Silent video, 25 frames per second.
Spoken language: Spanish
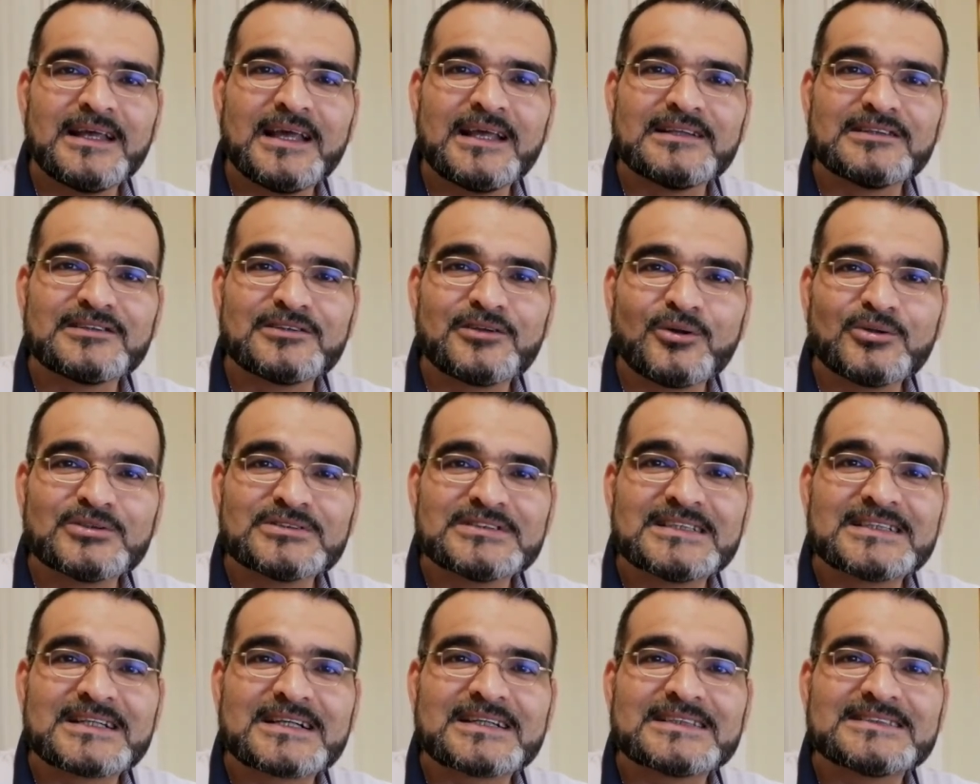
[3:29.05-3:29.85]

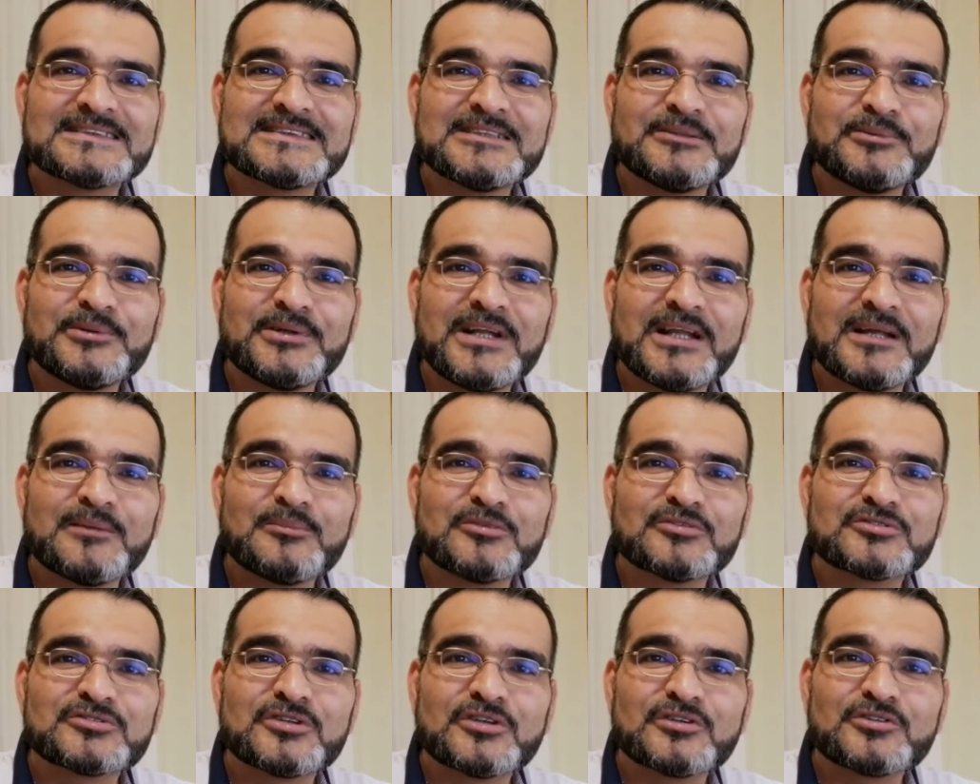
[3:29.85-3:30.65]
entonces
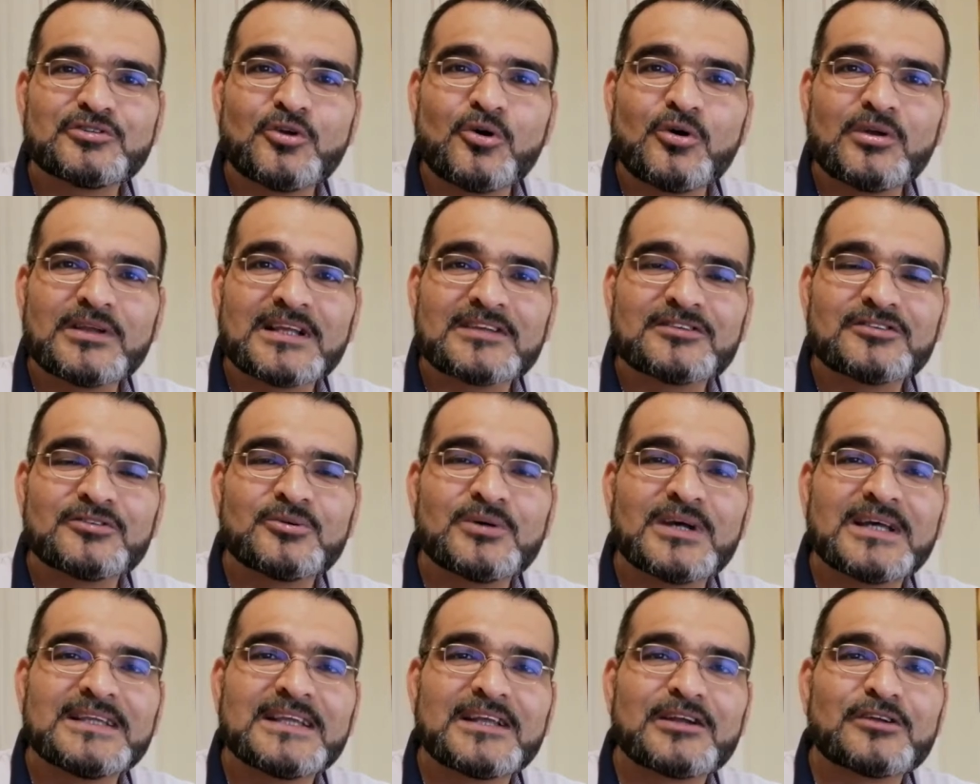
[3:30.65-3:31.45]
recibiremos toda
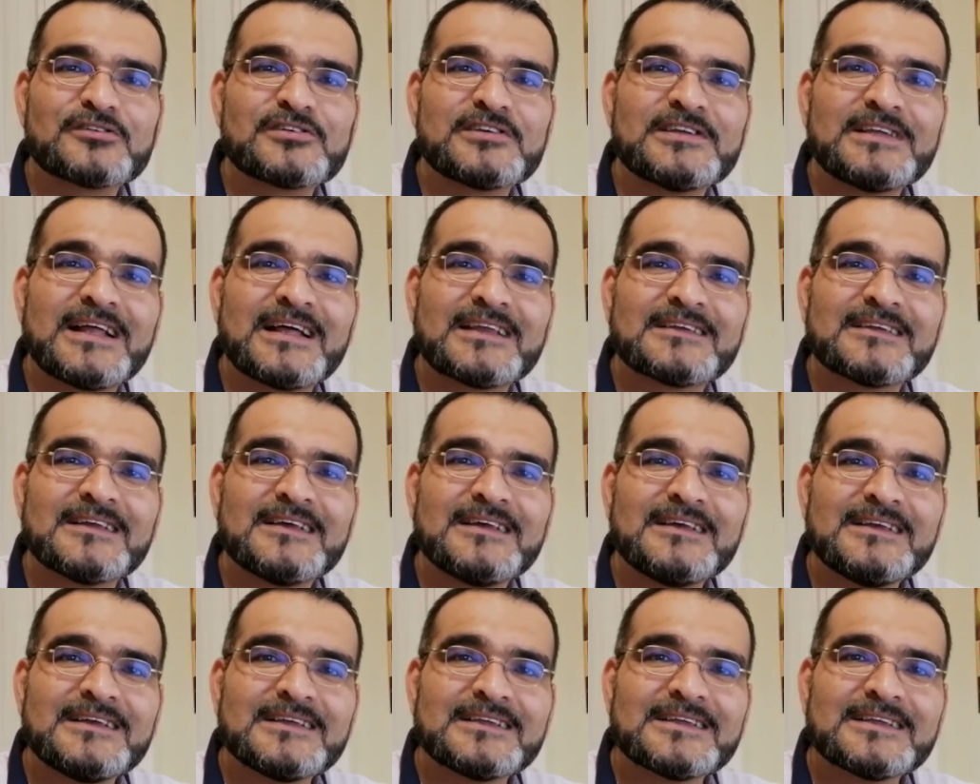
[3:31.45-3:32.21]
su generosidad,